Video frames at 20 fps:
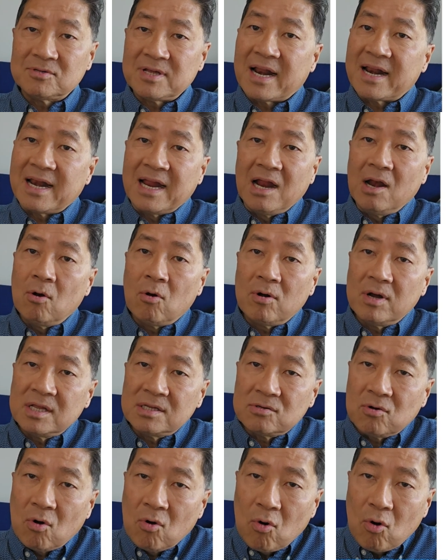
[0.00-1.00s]
o sea,
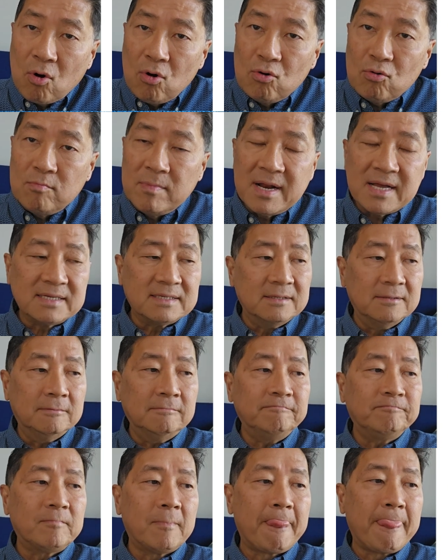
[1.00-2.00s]
renglones con columnas,
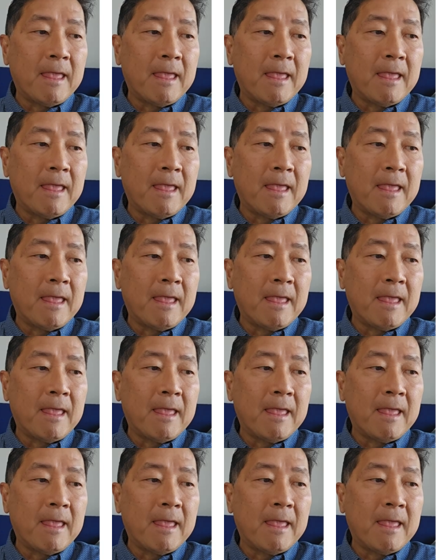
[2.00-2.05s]
¿no?